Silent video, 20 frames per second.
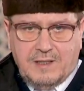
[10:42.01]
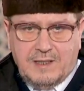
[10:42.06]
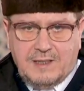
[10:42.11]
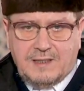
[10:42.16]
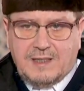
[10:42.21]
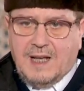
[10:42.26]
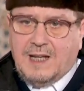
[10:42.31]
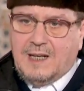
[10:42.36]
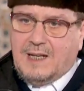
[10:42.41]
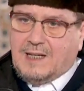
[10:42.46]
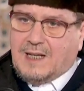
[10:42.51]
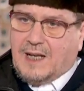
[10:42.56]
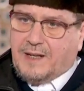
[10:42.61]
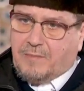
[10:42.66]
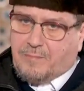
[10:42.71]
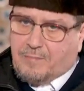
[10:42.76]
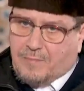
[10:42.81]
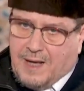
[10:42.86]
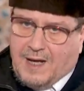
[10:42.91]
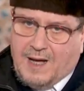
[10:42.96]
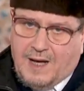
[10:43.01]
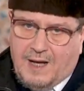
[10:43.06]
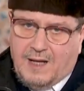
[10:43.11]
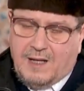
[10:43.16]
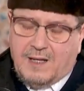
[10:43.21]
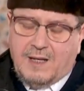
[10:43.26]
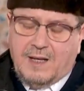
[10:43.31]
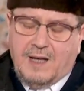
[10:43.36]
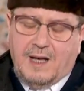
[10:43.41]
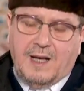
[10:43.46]
لذلك انبه
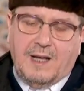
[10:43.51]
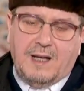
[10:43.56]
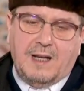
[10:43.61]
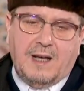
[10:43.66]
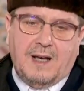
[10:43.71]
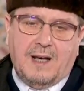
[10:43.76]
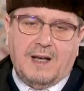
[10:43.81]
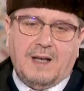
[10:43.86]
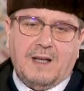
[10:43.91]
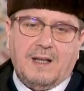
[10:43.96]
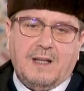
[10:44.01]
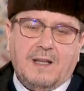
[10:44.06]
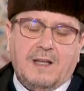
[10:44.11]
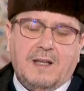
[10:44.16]
على